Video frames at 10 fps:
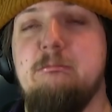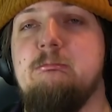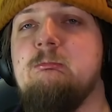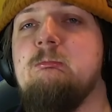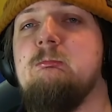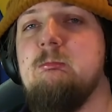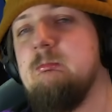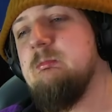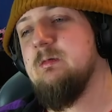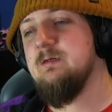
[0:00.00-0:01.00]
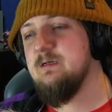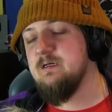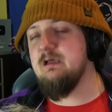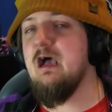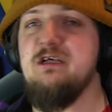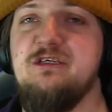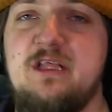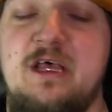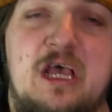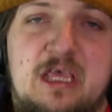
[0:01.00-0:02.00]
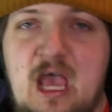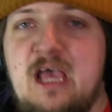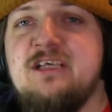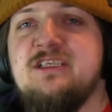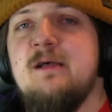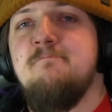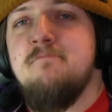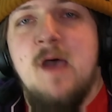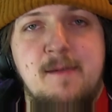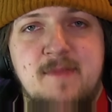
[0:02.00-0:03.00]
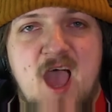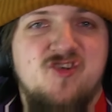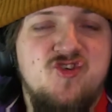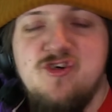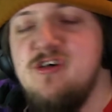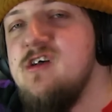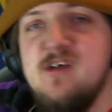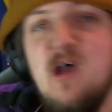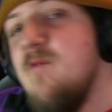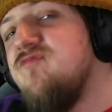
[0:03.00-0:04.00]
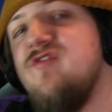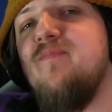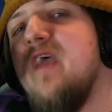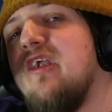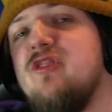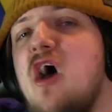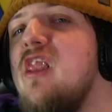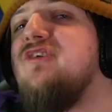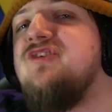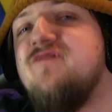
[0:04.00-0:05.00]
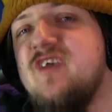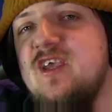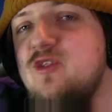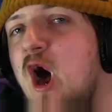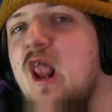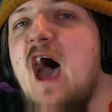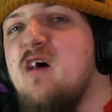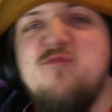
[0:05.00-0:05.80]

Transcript: Mm. Ja jestem, ja jestem memiarz. Przypierdolę ci w kinola.